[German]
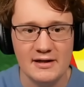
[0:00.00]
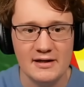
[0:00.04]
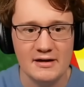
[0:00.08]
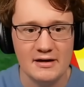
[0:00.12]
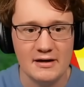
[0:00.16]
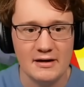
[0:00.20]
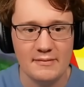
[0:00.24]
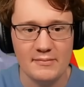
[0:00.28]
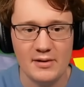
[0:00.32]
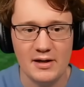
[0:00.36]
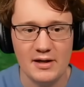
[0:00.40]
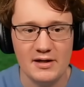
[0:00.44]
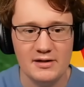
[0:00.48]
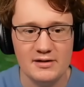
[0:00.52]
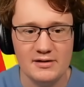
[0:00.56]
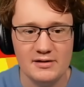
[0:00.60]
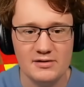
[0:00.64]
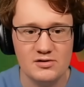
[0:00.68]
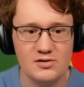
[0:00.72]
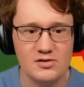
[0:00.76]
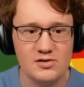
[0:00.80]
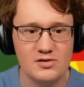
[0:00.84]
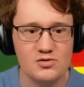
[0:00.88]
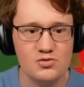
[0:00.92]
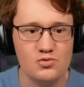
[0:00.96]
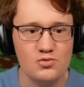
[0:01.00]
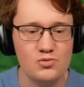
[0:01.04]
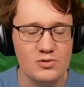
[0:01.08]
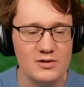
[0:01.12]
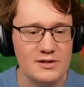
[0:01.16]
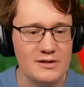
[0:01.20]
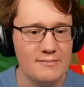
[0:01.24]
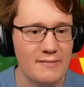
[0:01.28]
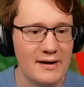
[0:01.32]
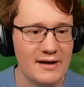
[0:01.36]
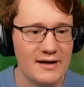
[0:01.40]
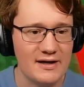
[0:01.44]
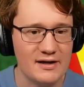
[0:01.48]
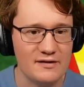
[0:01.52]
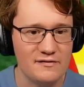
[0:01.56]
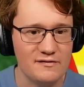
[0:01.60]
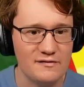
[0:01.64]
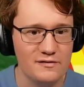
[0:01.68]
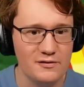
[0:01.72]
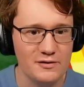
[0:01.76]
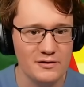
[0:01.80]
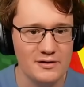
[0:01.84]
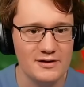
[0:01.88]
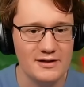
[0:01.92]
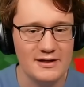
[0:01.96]
am Ende zu dem Minecart
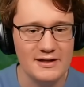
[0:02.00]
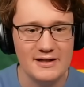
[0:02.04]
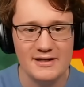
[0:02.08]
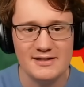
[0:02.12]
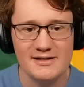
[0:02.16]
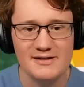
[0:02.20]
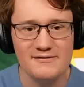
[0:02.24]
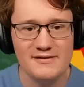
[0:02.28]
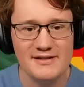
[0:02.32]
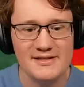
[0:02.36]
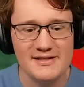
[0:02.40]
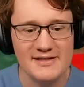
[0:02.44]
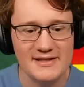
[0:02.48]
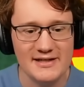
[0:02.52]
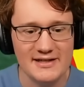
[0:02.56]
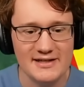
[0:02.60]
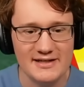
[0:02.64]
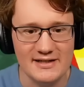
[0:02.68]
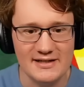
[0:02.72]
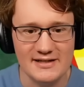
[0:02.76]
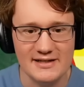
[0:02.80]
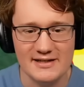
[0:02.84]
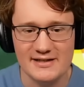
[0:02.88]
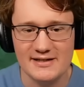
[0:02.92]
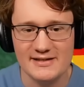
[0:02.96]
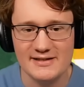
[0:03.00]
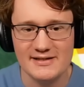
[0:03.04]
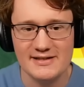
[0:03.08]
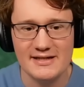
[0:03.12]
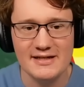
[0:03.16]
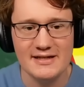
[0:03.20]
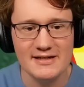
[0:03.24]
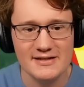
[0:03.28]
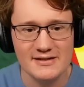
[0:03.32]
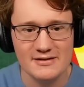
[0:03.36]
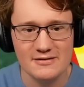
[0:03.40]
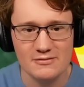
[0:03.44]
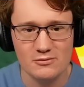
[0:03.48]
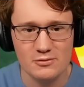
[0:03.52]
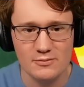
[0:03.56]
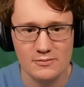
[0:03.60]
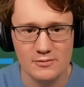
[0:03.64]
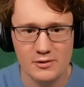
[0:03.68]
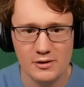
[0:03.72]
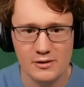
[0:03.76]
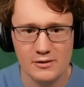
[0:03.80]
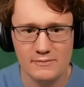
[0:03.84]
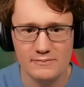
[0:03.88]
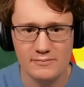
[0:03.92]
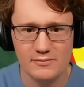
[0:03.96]
führen. Das ist eine witzige Idee. Das Ding ist Ru
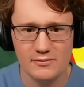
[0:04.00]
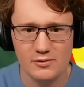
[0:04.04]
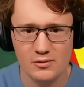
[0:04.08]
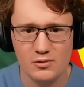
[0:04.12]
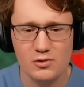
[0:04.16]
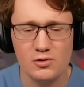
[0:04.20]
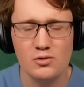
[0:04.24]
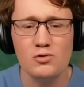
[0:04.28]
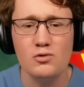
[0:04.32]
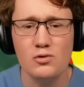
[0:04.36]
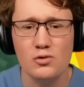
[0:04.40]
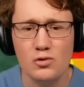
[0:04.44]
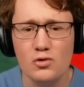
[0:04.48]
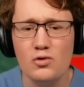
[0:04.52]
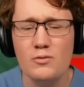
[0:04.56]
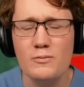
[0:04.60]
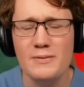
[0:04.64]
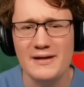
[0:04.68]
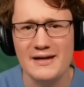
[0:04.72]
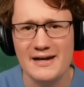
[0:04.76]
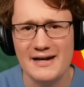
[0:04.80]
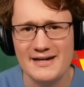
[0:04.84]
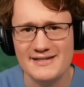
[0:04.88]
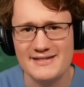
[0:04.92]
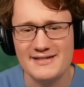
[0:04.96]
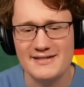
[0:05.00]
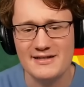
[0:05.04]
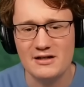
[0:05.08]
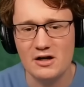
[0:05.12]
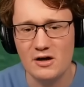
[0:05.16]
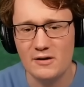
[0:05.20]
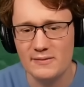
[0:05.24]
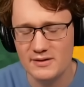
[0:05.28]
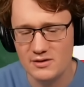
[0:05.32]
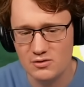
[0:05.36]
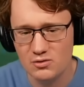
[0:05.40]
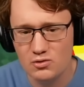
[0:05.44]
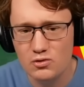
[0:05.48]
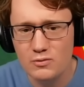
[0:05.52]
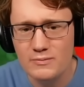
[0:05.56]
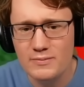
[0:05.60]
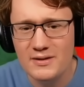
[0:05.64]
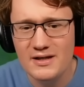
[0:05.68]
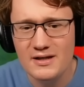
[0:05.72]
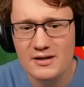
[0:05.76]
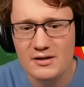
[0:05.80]
Gold, Ru Ruby heißen die, glaube ich. Ruby